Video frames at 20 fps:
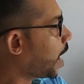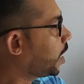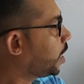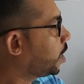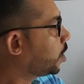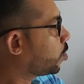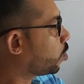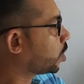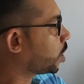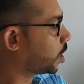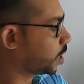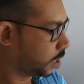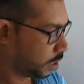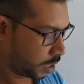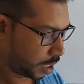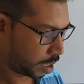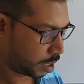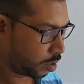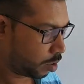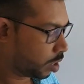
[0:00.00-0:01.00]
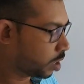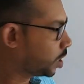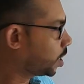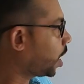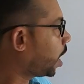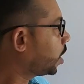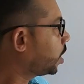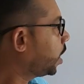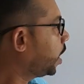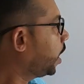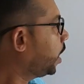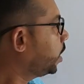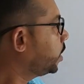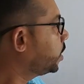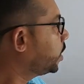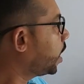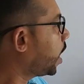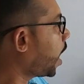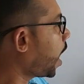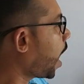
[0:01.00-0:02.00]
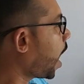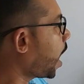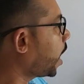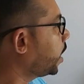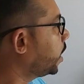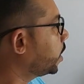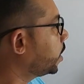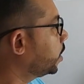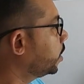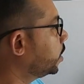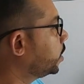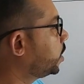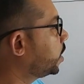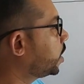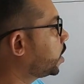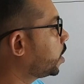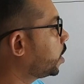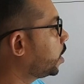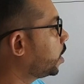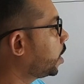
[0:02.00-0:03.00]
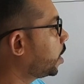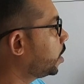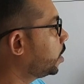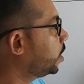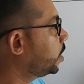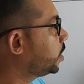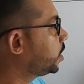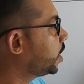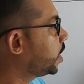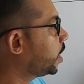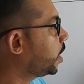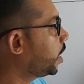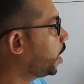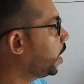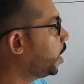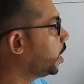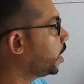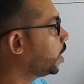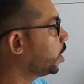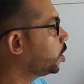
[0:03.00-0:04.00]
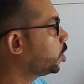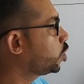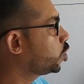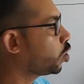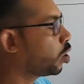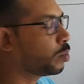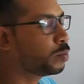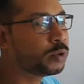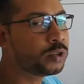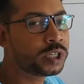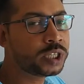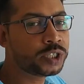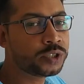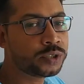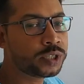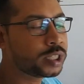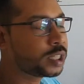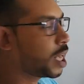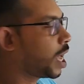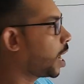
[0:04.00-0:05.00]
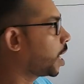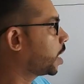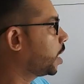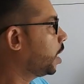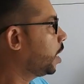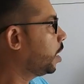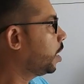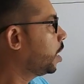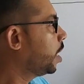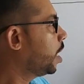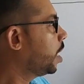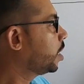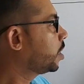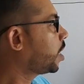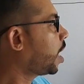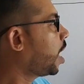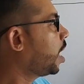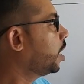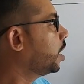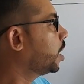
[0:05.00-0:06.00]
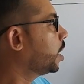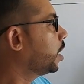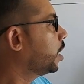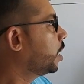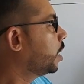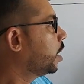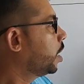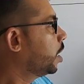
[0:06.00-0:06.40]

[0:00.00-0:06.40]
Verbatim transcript: আইট কথাটি থাকে অর্থাৎ এই যে আইট নিজের নিচের এই শব্দটি যদি থাকে তাহলে